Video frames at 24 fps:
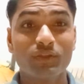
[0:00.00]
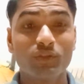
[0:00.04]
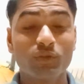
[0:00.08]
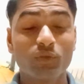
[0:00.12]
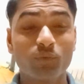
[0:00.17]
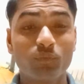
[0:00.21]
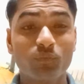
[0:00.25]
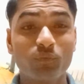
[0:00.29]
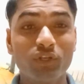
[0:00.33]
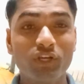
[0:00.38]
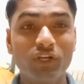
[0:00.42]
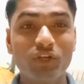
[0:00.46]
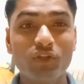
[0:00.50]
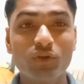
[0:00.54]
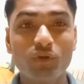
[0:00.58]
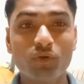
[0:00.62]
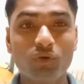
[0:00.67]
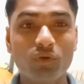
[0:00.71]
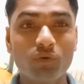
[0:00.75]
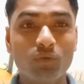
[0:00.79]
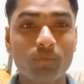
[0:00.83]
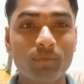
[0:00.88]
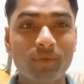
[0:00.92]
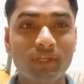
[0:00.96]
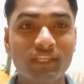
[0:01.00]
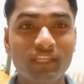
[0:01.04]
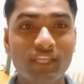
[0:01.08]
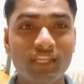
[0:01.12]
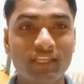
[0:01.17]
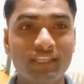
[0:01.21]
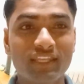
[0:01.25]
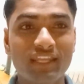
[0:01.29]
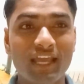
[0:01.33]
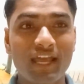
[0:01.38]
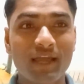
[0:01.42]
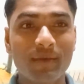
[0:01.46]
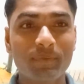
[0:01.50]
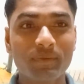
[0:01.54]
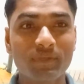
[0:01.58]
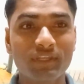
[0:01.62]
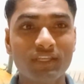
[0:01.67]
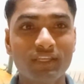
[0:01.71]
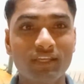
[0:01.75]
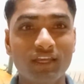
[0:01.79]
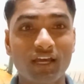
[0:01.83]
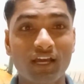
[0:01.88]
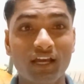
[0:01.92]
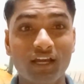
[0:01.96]
तो वीडियो में देखिए
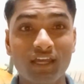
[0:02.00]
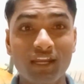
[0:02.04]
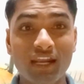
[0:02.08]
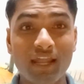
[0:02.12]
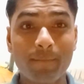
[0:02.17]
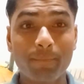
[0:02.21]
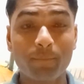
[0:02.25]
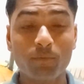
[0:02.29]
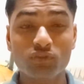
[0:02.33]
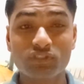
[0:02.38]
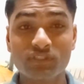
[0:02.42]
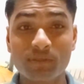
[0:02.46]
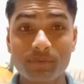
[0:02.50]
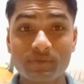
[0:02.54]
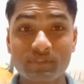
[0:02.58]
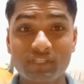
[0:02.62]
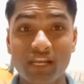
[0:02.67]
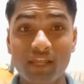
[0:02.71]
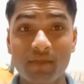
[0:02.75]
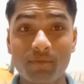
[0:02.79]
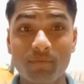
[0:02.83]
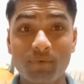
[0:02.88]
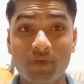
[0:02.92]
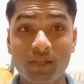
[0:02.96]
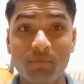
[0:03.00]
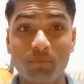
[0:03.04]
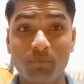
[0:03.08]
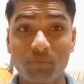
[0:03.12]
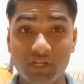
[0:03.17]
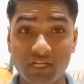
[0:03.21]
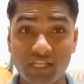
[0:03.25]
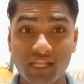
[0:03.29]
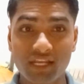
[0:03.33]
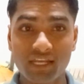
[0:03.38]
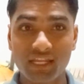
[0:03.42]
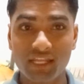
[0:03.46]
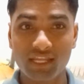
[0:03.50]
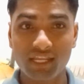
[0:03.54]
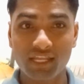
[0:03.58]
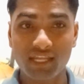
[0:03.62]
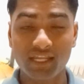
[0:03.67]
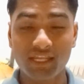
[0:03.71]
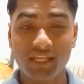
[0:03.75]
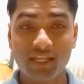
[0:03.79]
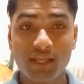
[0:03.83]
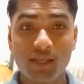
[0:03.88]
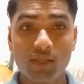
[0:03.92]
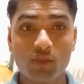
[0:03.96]
आपकी अगर आपको सब्सक्राइबर बढ़ाना है
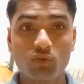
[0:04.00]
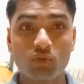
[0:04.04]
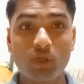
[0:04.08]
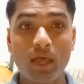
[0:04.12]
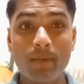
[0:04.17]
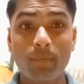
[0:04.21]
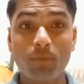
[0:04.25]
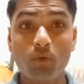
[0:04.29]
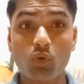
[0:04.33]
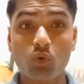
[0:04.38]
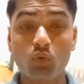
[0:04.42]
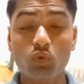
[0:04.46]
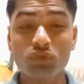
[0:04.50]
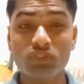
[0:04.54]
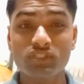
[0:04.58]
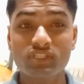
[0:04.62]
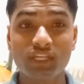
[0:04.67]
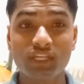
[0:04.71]
तो आपको कुछ